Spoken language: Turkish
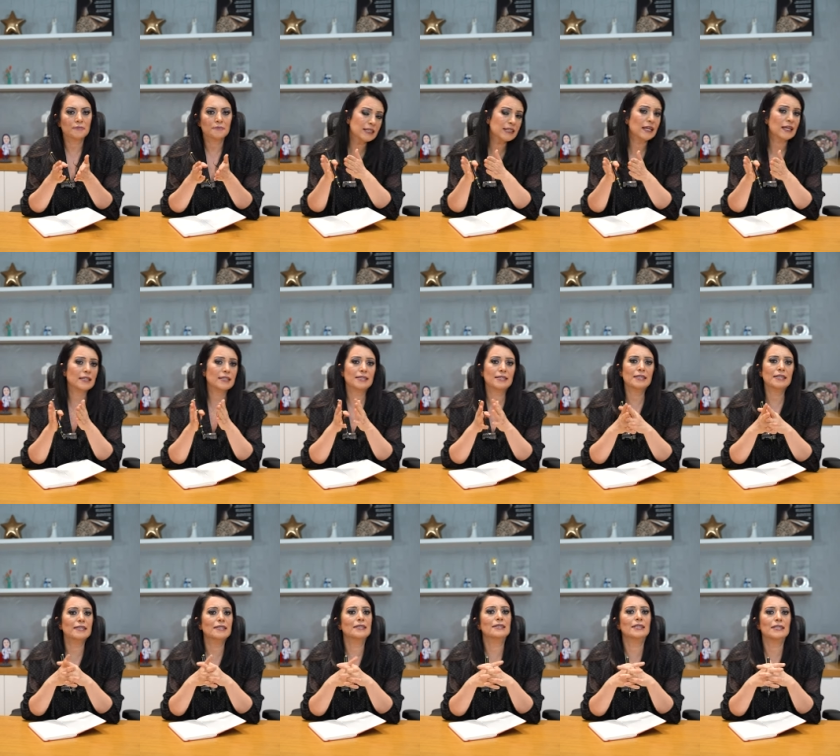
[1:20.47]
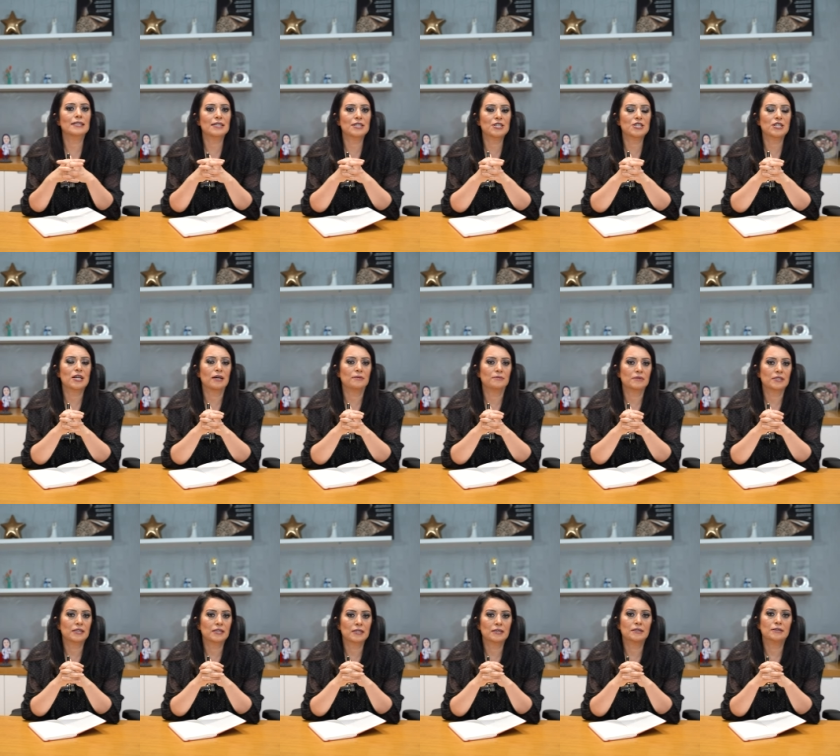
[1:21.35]
genellikle iğneli
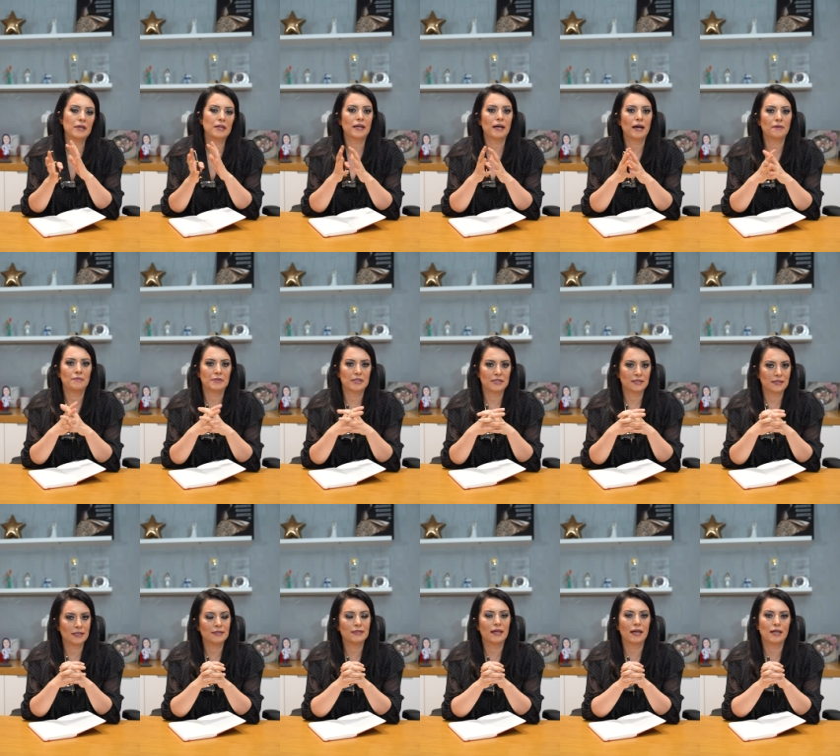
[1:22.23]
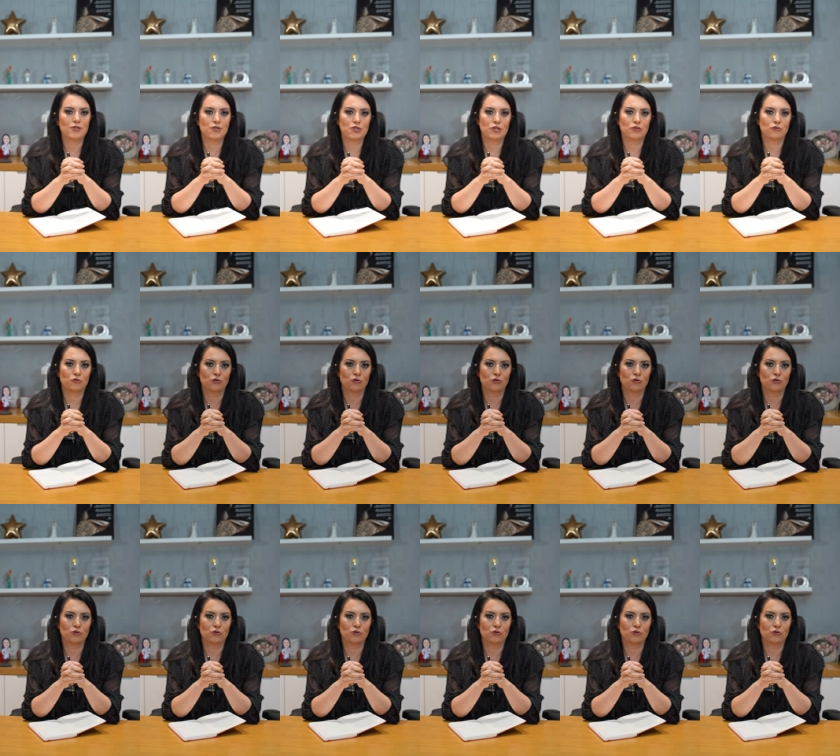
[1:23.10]
işlemleri beraberinde tercih